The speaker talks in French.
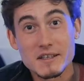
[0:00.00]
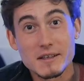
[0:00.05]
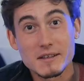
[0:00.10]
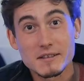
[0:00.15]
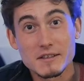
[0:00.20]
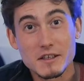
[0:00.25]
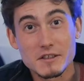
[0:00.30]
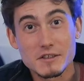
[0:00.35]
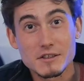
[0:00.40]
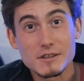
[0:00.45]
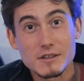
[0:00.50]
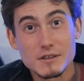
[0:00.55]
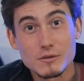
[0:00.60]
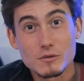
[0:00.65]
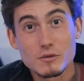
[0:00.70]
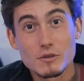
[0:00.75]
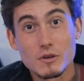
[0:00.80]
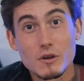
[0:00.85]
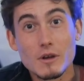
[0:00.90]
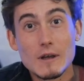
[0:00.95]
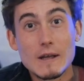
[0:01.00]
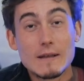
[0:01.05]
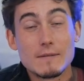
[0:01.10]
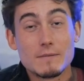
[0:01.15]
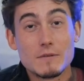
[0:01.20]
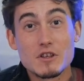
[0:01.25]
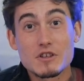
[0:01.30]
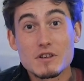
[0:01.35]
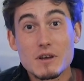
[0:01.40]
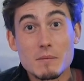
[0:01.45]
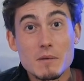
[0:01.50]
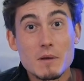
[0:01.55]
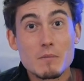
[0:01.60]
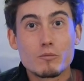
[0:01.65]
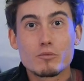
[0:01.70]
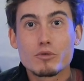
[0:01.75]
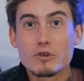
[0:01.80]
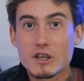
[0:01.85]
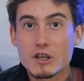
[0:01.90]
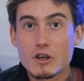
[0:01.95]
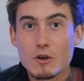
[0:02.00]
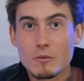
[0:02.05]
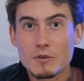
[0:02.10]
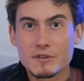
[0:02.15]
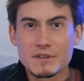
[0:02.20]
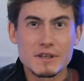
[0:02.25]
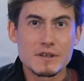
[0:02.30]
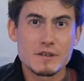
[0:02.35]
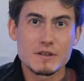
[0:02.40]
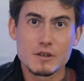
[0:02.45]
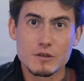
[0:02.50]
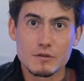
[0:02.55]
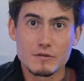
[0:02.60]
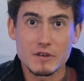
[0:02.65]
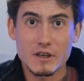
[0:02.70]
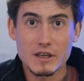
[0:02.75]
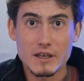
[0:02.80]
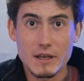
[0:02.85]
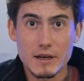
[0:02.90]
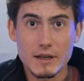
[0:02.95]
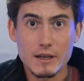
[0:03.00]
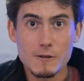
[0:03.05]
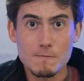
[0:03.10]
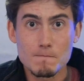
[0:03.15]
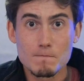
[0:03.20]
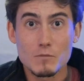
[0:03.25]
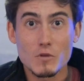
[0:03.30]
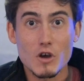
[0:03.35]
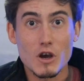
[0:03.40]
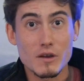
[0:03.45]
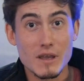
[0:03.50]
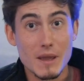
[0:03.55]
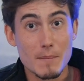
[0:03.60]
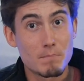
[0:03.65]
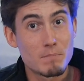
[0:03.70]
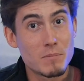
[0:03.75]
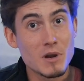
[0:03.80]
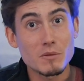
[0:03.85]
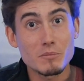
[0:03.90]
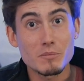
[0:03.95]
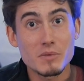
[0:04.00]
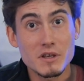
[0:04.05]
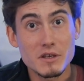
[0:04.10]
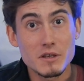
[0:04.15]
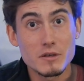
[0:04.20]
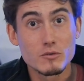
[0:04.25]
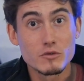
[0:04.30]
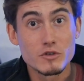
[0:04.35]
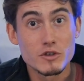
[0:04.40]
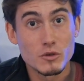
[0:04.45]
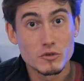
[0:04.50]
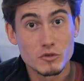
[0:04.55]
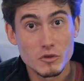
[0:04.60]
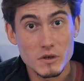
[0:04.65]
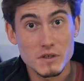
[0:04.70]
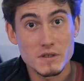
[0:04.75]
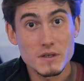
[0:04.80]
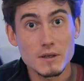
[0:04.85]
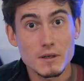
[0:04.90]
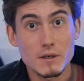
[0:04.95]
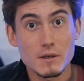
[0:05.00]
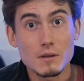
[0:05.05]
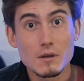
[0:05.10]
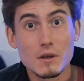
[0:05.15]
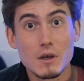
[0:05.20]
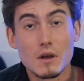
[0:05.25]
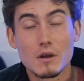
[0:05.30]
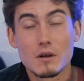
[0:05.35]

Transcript: c'est interdit. Hein. Donc euh, déjà, même pour les commander, c'est une vraie galère. Alors il y a plein de pays où c'est autorisé. Hein.